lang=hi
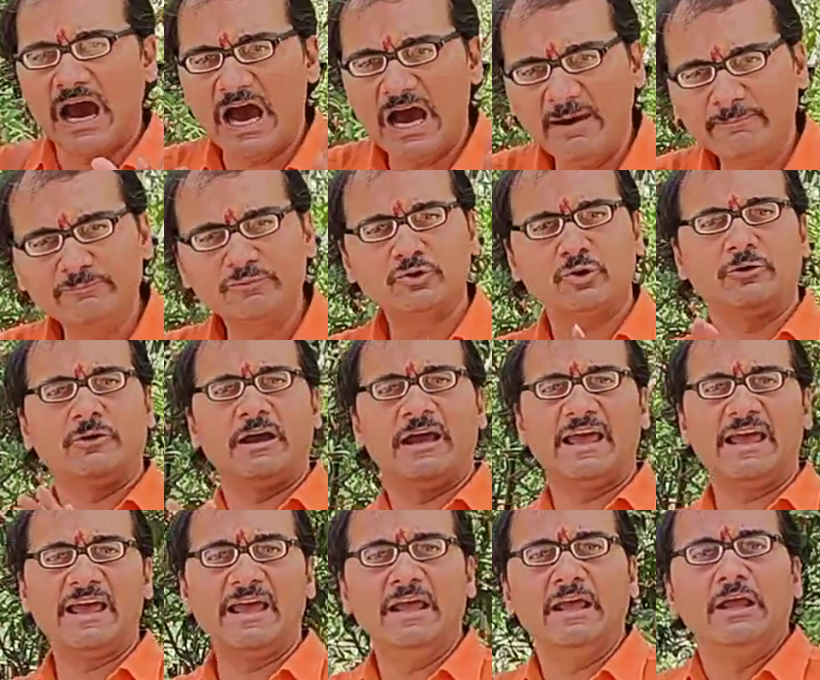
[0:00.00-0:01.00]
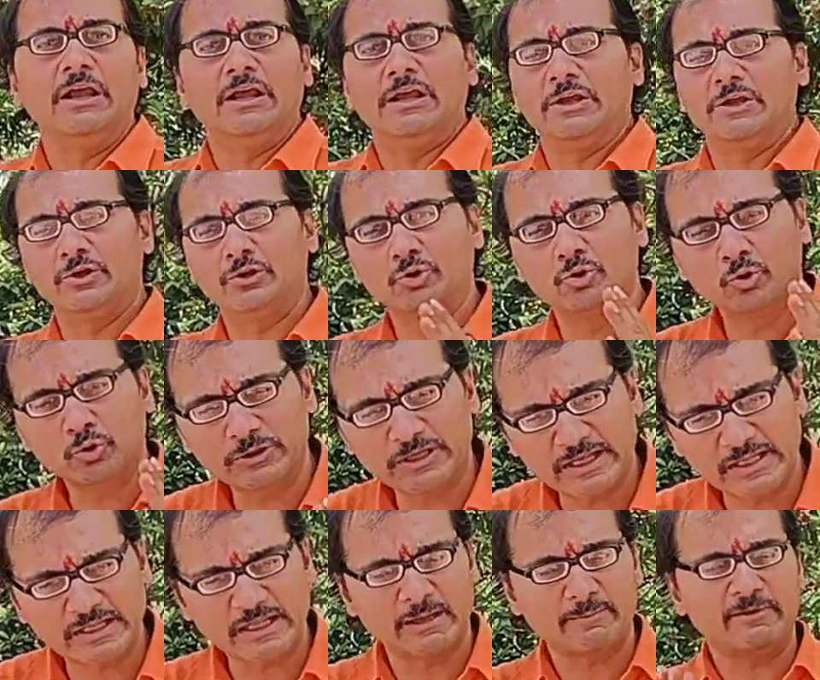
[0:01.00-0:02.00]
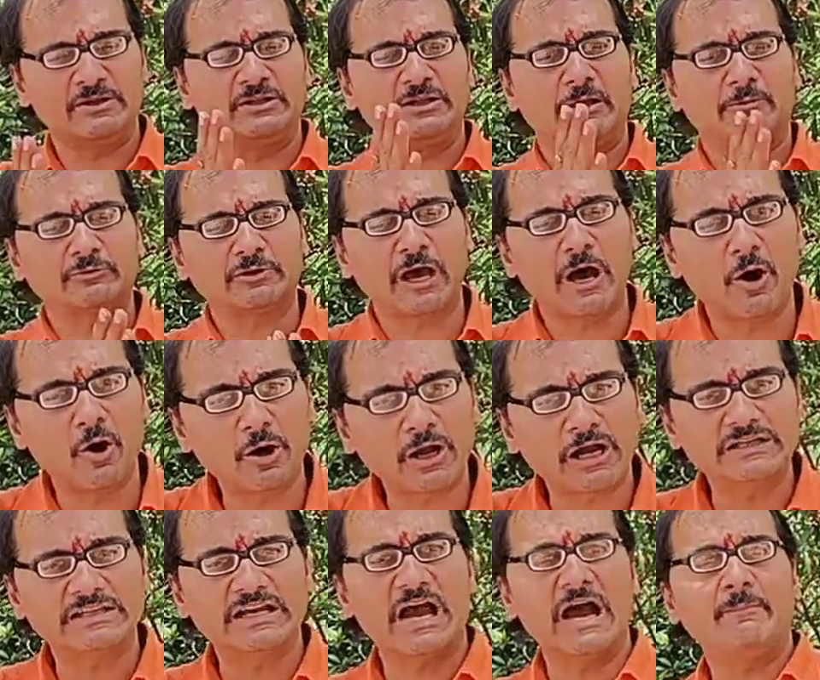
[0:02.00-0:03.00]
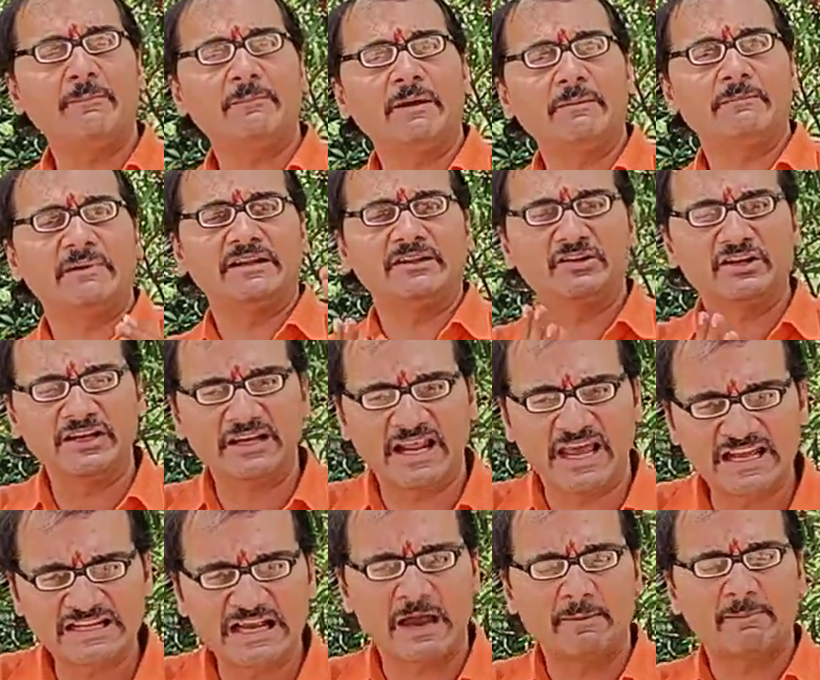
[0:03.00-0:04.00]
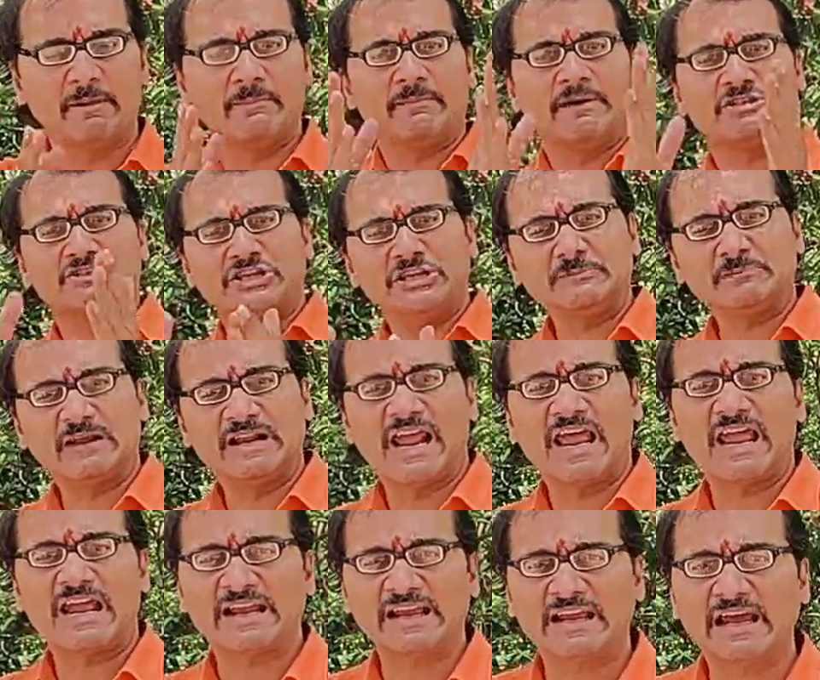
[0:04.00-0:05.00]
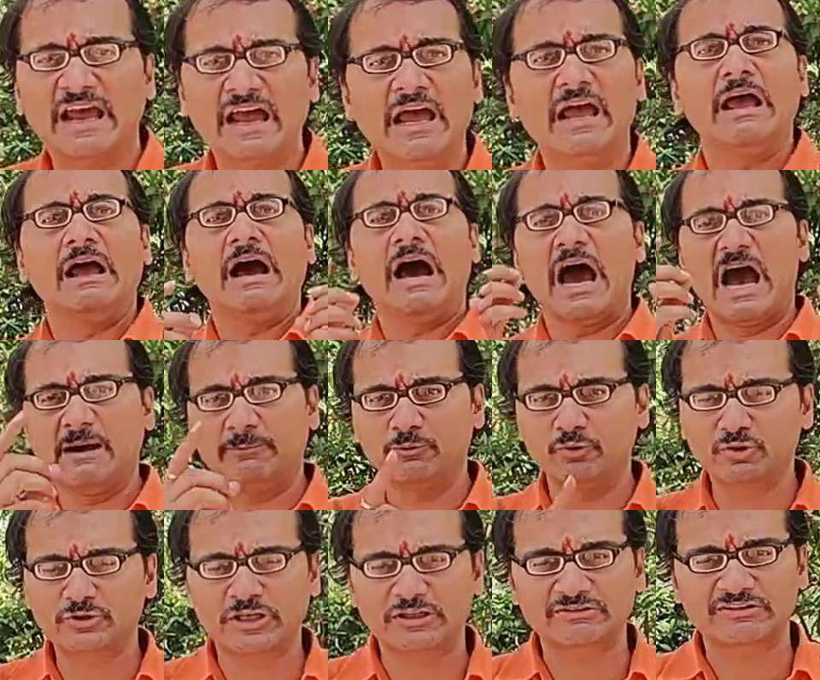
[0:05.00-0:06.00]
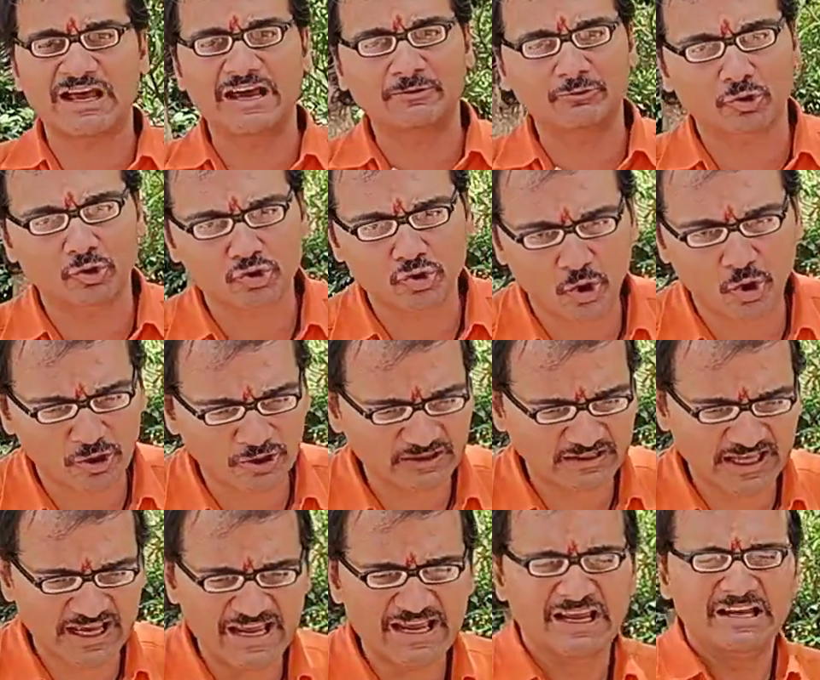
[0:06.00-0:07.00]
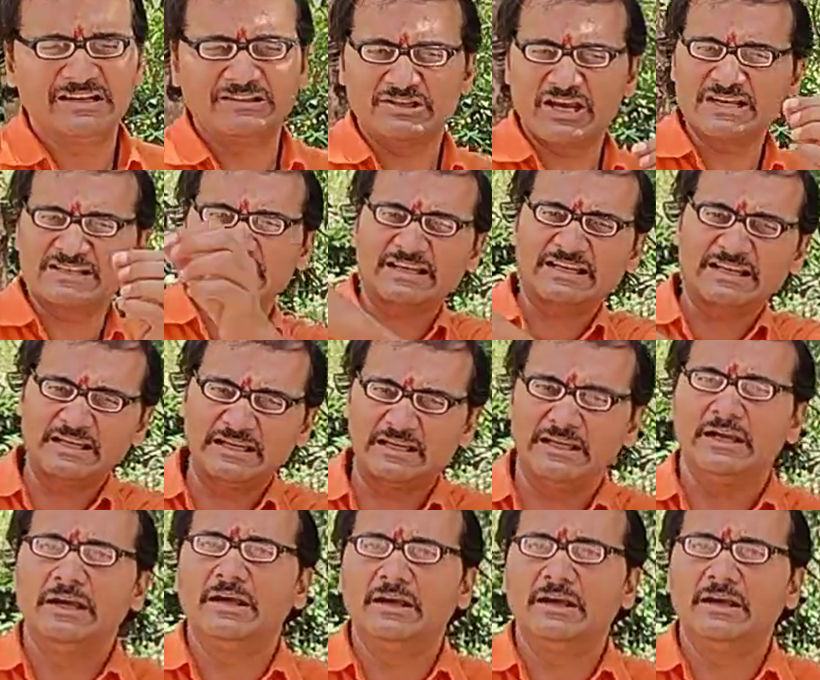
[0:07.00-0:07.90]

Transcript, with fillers: आप जो है हिंदू के देवी देवताओं का जहाँ पर मंदिर है जहाँ पर मस्जिद बनाया गया है आप उस स्थान को छोड़ दें जैसे कि